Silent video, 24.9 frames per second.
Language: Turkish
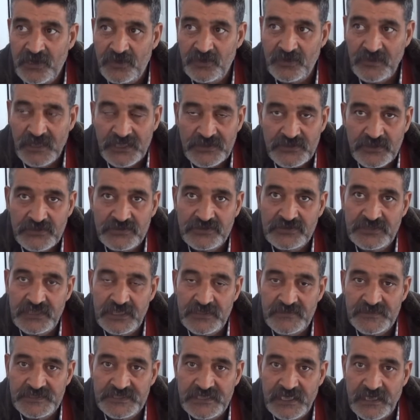Roman
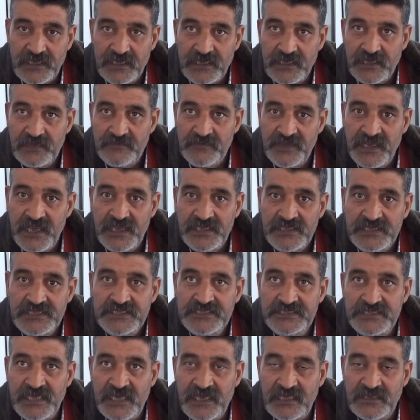çocuklarımıza birer
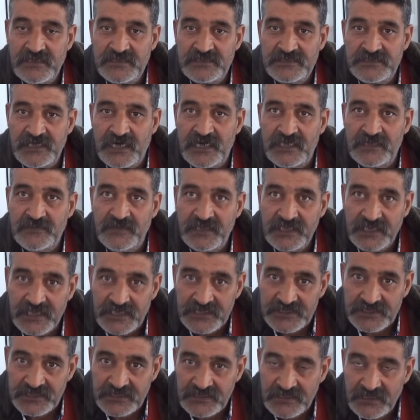iş sağlamaları
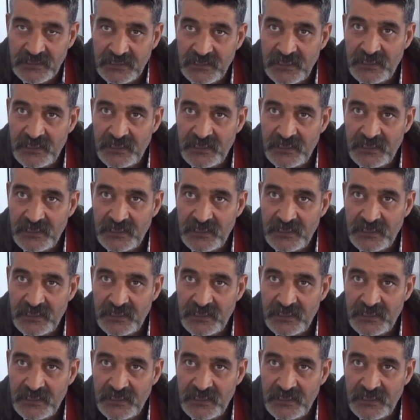için